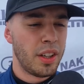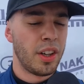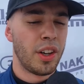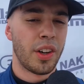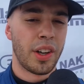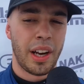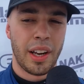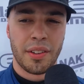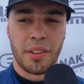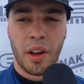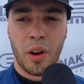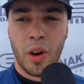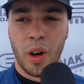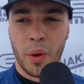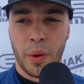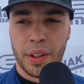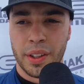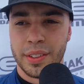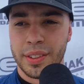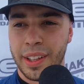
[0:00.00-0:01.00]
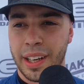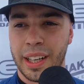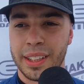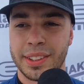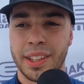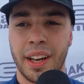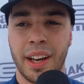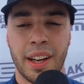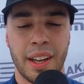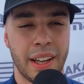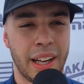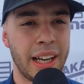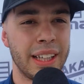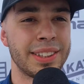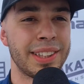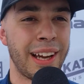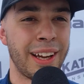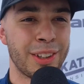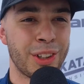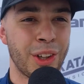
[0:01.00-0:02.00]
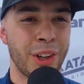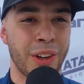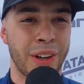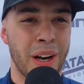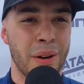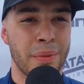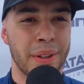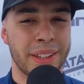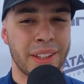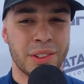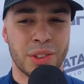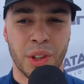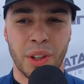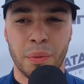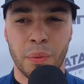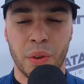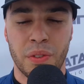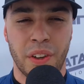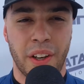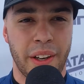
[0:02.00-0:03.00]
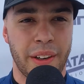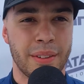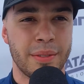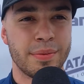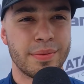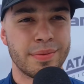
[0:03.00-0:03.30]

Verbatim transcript: No, gracias a vos, bueno, gracias, gracias a todos, realmente estoy muy feliz.